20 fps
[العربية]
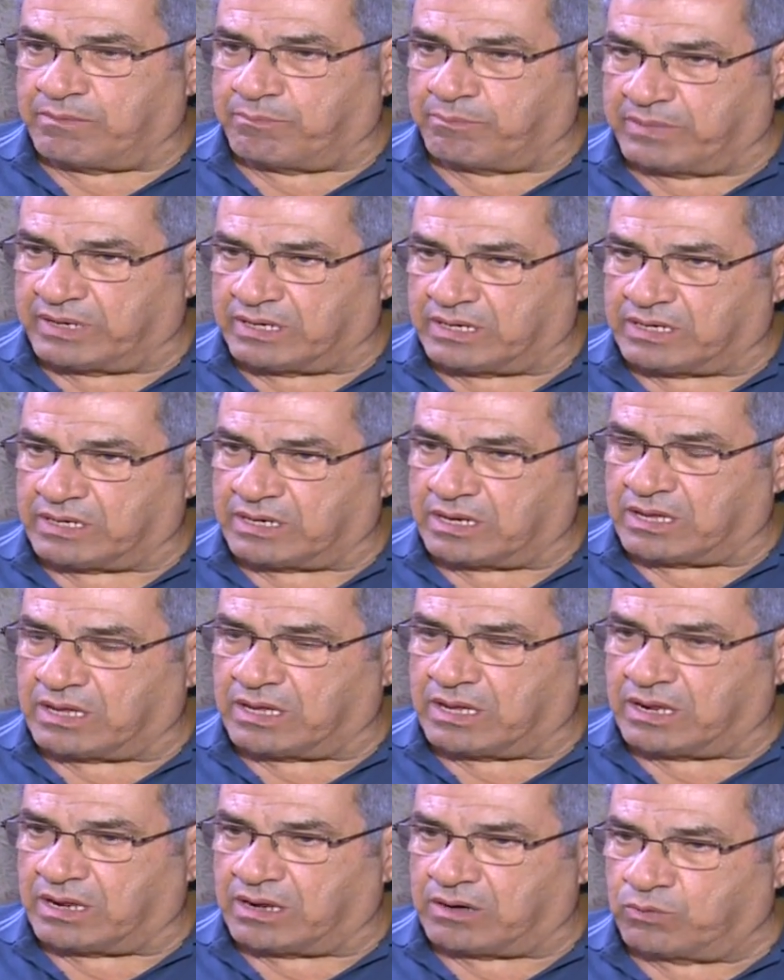من
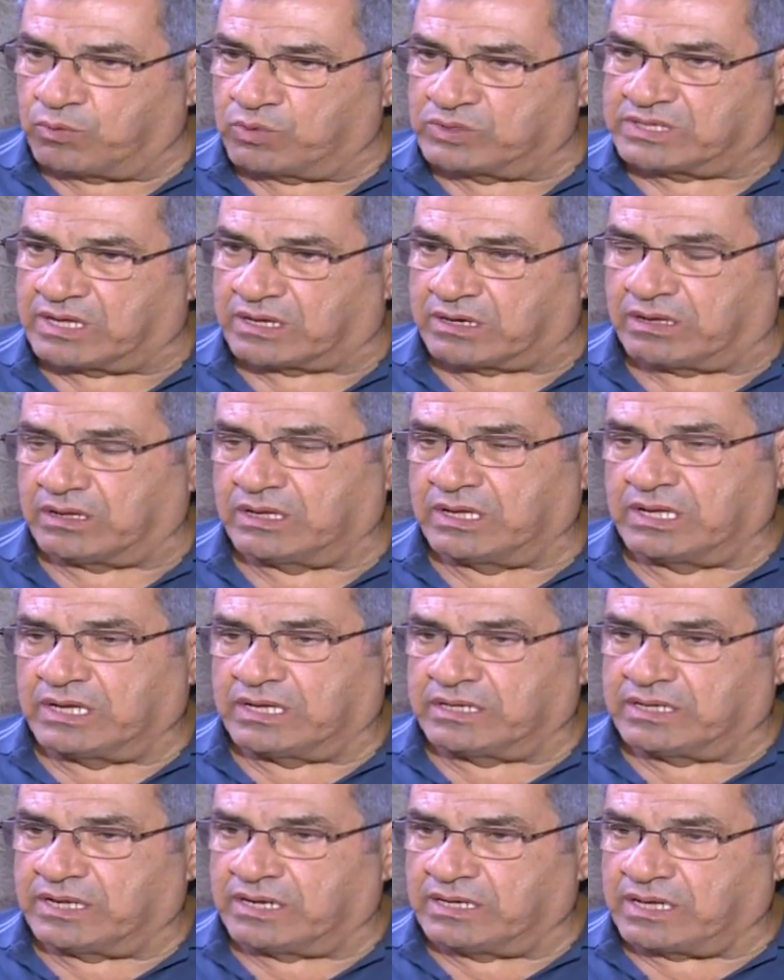آه، الوزراء
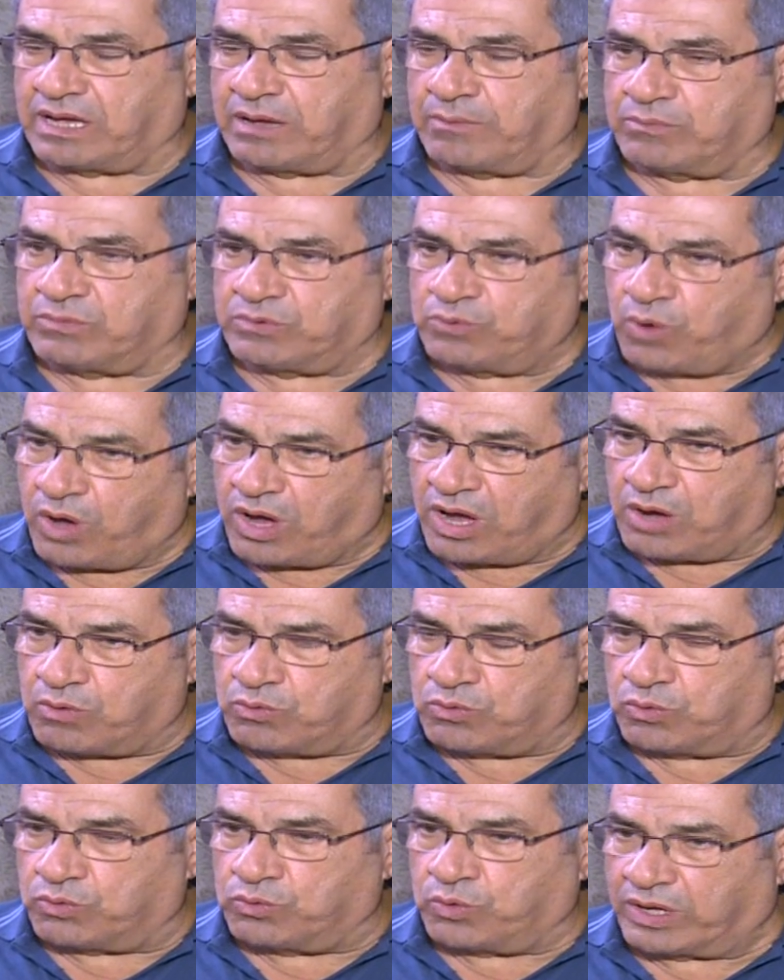يلي عم
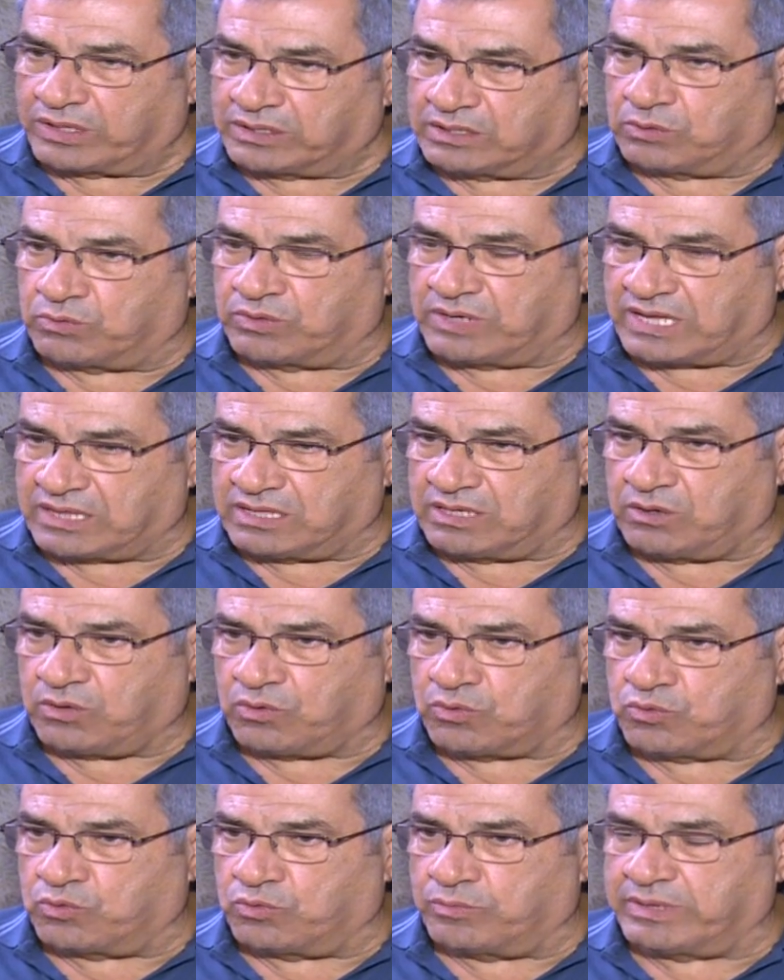يحاولوا يعطلون هذه
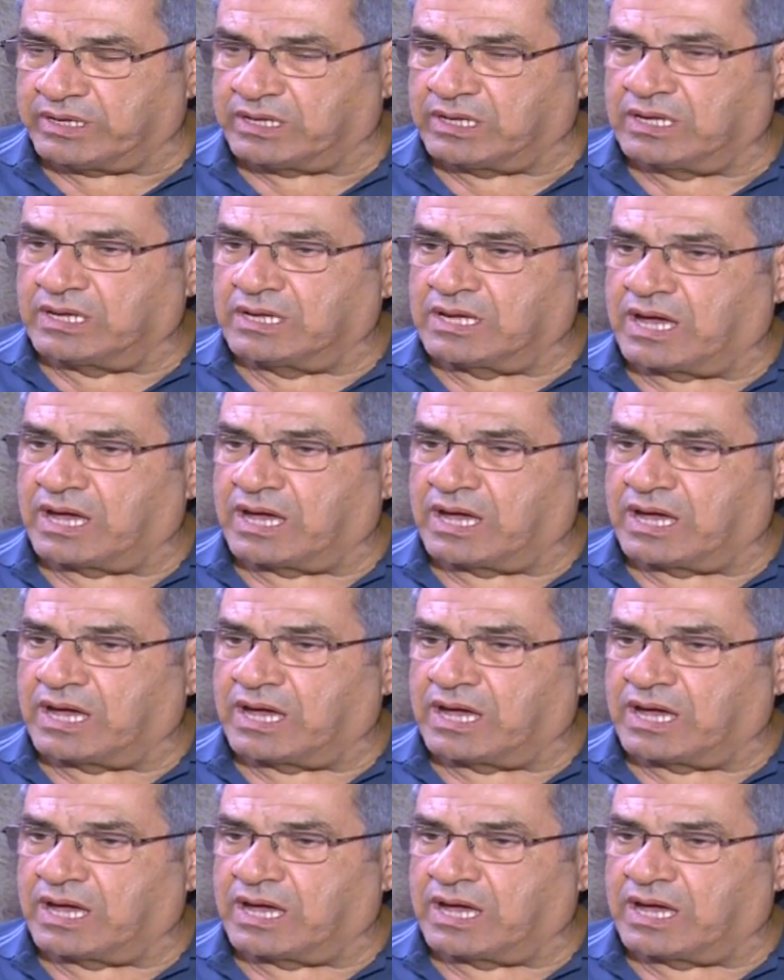الحكومه